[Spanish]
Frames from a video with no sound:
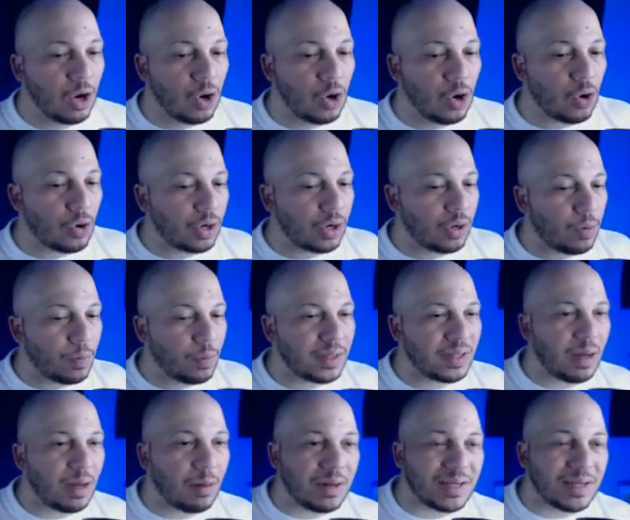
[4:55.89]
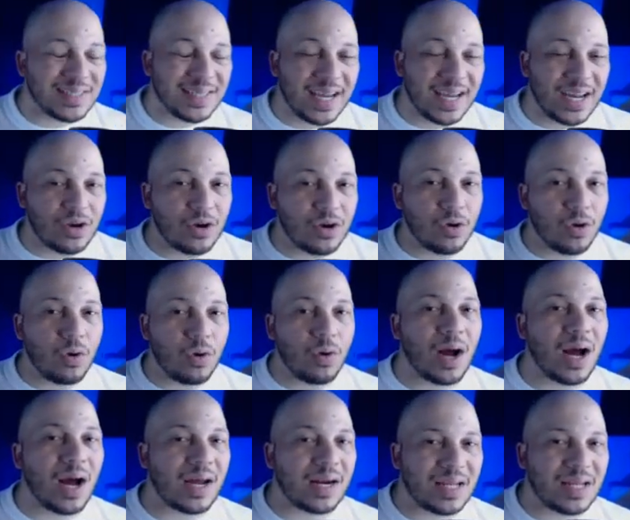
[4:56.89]
lo recomendable es que no
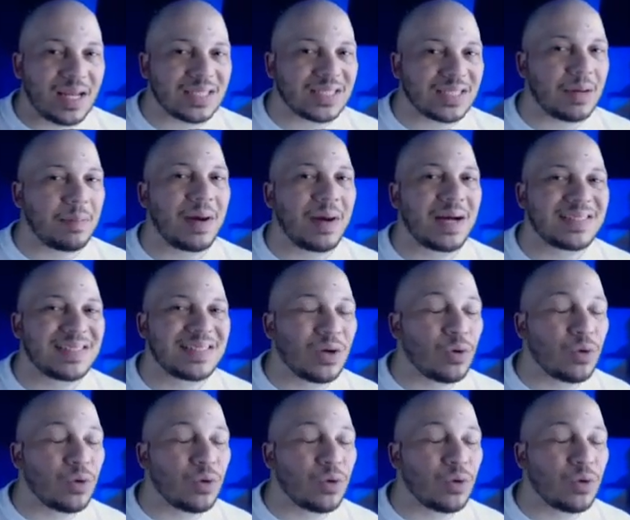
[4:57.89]
arriesgue más de